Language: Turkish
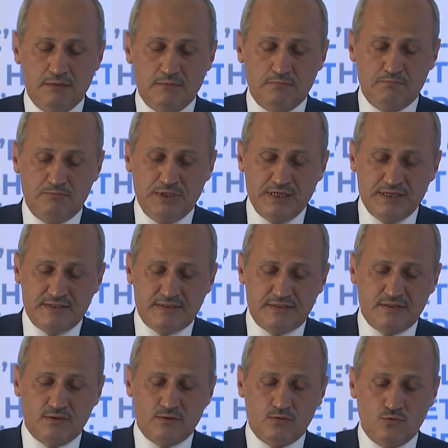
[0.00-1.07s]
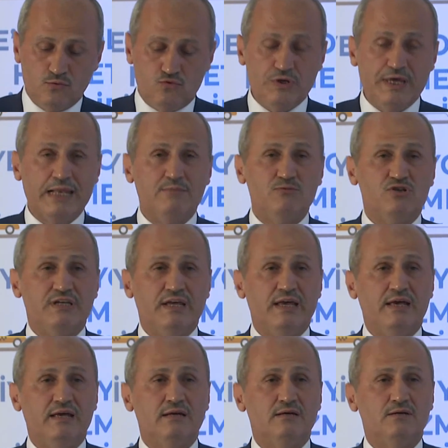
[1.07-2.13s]
Biz
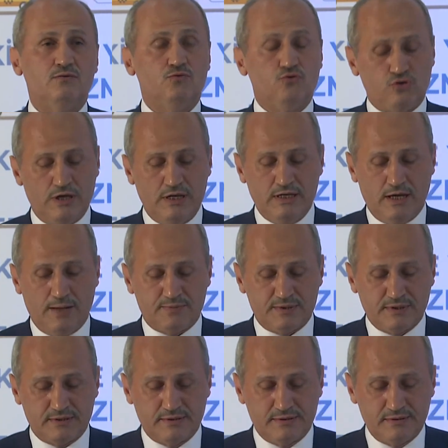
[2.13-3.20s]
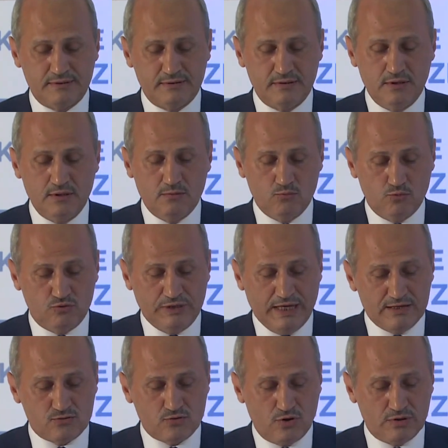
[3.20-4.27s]
üzerimize düşeni yaptık.
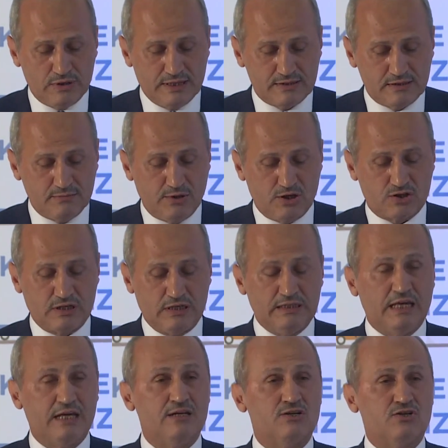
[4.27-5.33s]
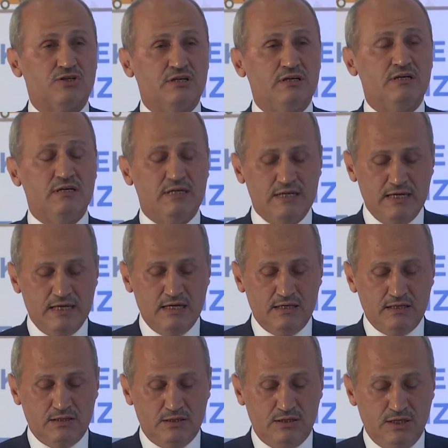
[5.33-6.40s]
Bundan sonrası başkalarının işi
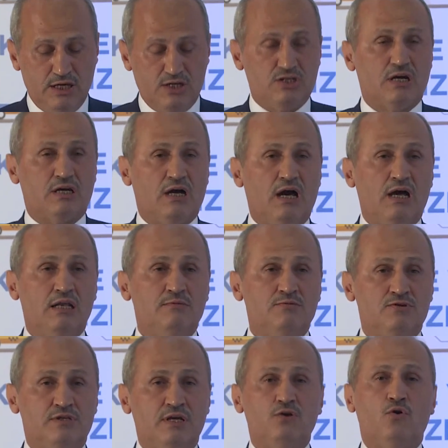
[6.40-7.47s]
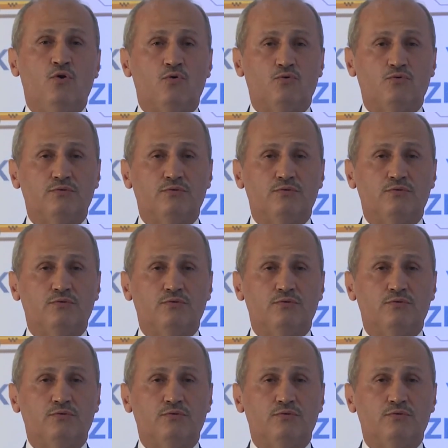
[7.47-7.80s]
diyecek halimizde yok.